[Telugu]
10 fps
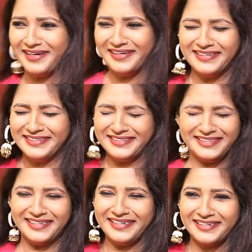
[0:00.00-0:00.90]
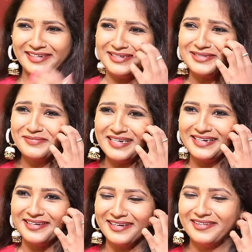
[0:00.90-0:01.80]
ఇంకా జీ కళ్ళు స్మెల్
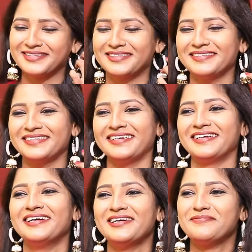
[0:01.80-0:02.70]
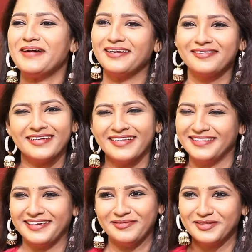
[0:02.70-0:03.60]
ఇలా వస్తుంది పాలు కూడా
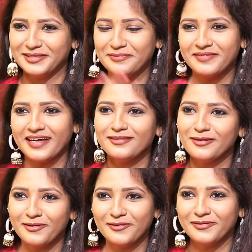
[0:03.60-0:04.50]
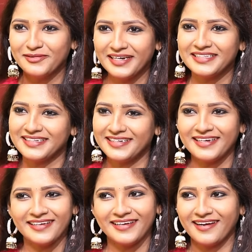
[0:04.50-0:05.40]
అంత మొత్తం అందులో
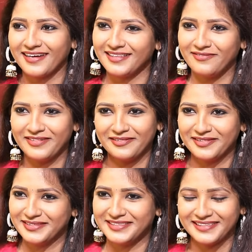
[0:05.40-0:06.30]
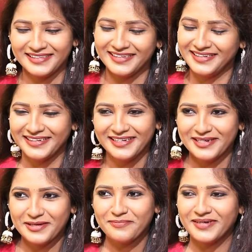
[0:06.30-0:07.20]
ఉండేసరికి నాకు అదే ఫ్లేవర్ వచ్చింది
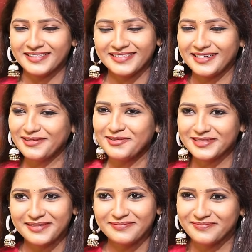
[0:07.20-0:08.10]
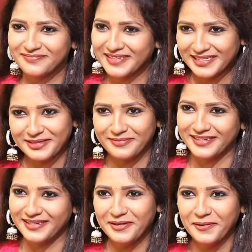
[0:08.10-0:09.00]
బట్ సీన్ కోసం
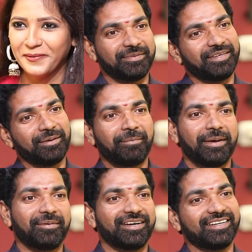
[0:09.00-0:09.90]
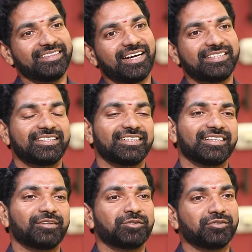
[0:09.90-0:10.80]
కష్టపడ్డా మేము నమ్మాం లేండి తా చెట్టు
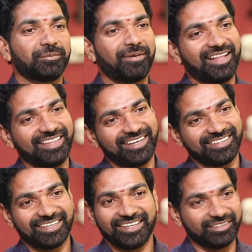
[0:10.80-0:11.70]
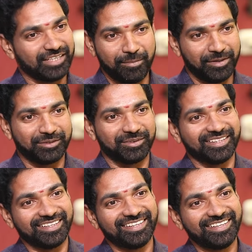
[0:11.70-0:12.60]
కింద కూర్చొని పాలు తాగుతాననే సామెత ఉంది